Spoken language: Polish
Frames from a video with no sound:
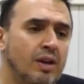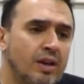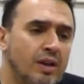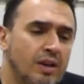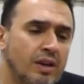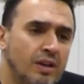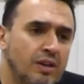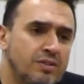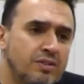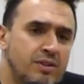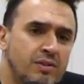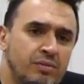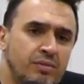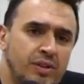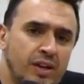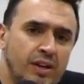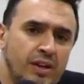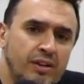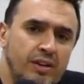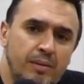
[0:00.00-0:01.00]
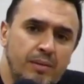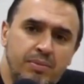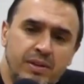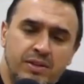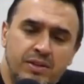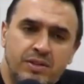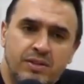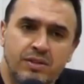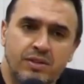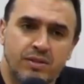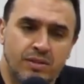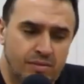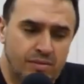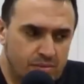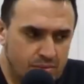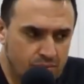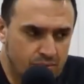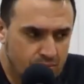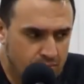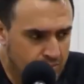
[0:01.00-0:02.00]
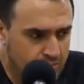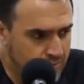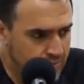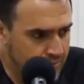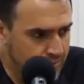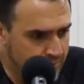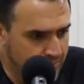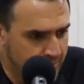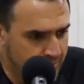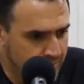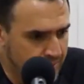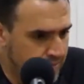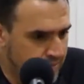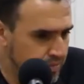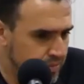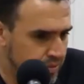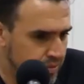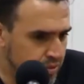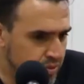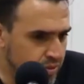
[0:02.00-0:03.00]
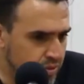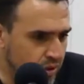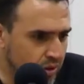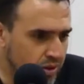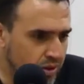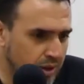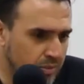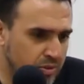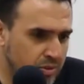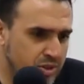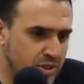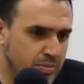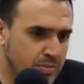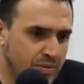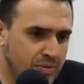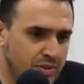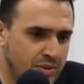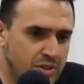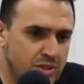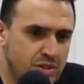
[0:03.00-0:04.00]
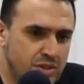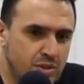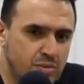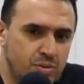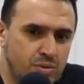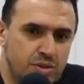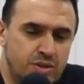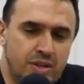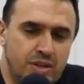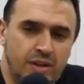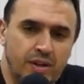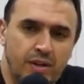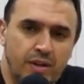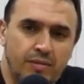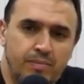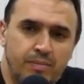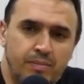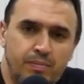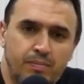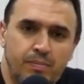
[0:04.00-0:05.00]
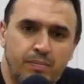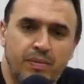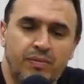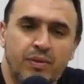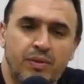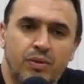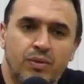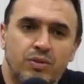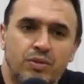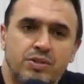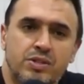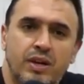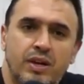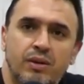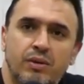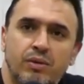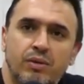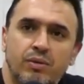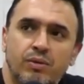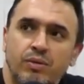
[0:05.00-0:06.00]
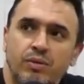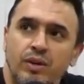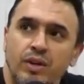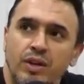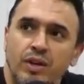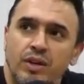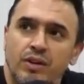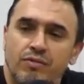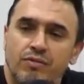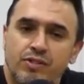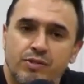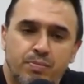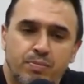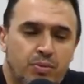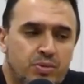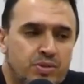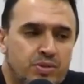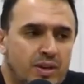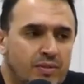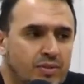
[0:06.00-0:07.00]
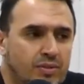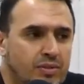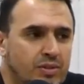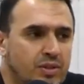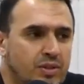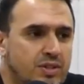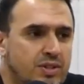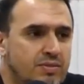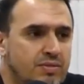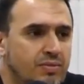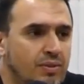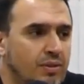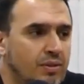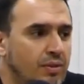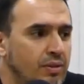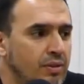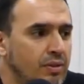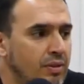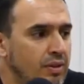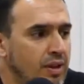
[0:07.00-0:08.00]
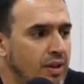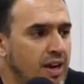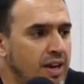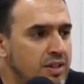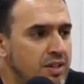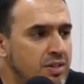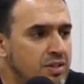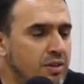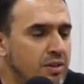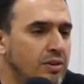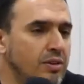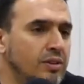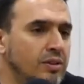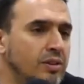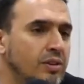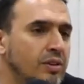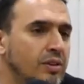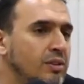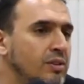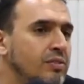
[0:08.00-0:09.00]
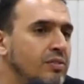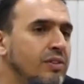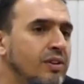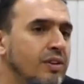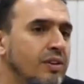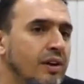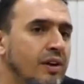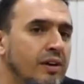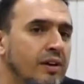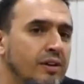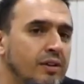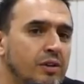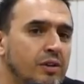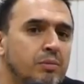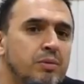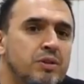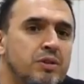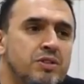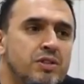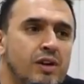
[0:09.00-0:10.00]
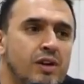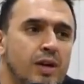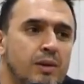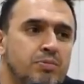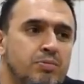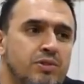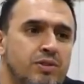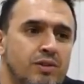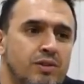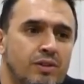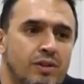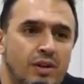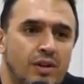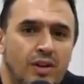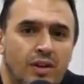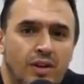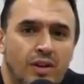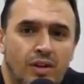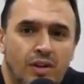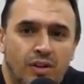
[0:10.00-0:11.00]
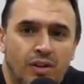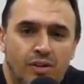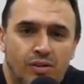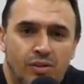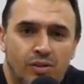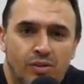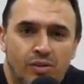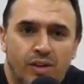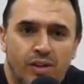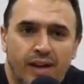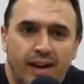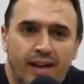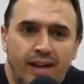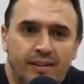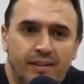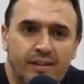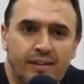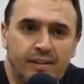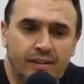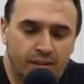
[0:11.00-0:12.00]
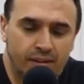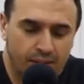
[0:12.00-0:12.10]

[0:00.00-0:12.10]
I znowu tak na pierwszy Mm, rzut oka można powiedzieć, że tu jest takie pewnego rodzaju współzawodnictwo. Ja czy oni? Kto wygra? Kto będzie lepszy? Kto da radę?